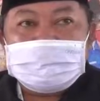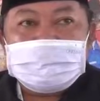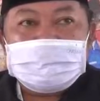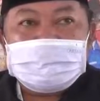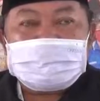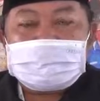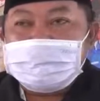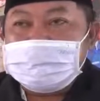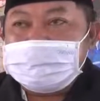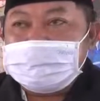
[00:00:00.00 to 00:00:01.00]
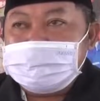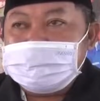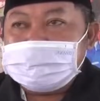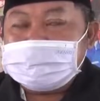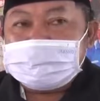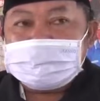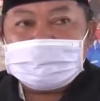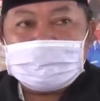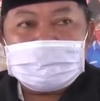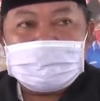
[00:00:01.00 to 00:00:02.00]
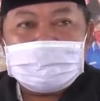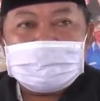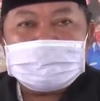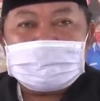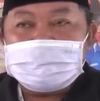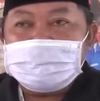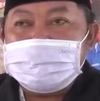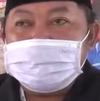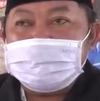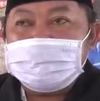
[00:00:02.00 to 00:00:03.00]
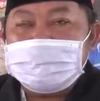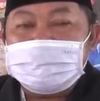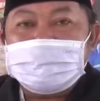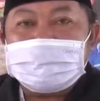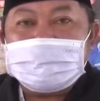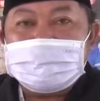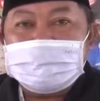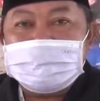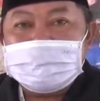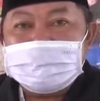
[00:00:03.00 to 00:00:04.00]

ini per minggu, terus ada yang satu minggu dua kali.